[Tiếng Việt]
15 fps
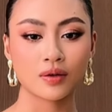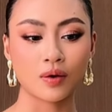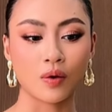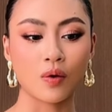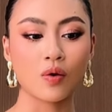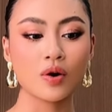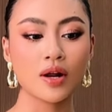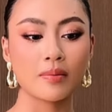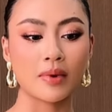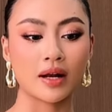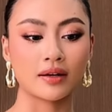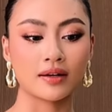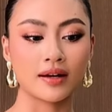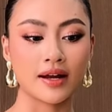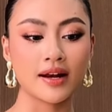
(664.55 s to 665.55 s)
cố để
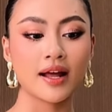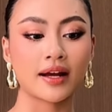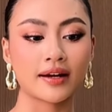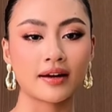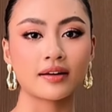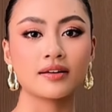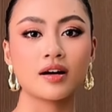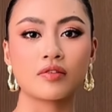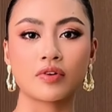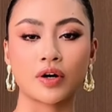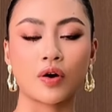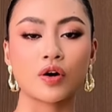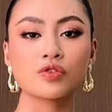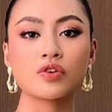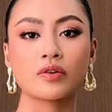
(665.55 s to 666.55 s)
mà lấy lại cái năng lượng và
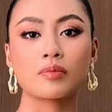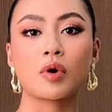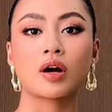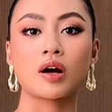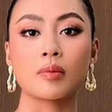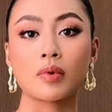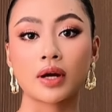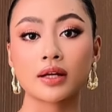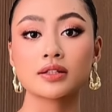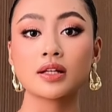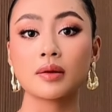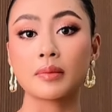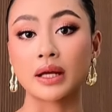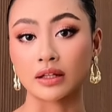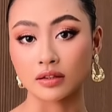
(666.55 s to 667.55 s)
nói chuyện với mọi người một cách rất
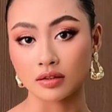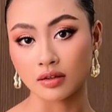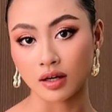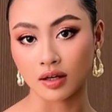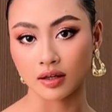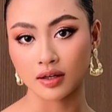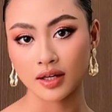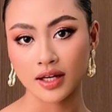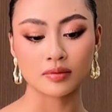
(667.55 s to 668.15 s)
là bình thường